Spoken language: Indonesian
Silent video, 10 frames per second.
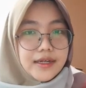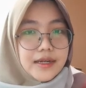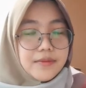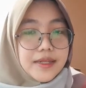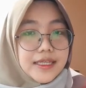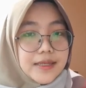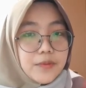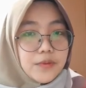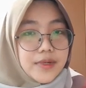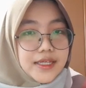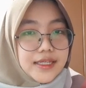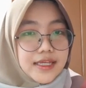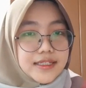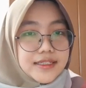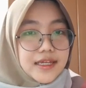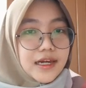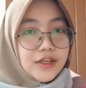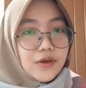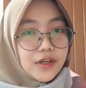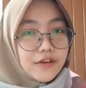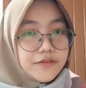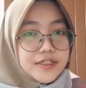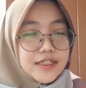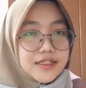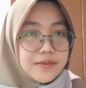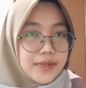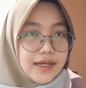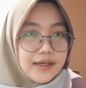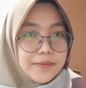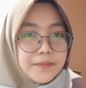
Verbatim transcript: dan memiliki publik yang secara geografis tersebar.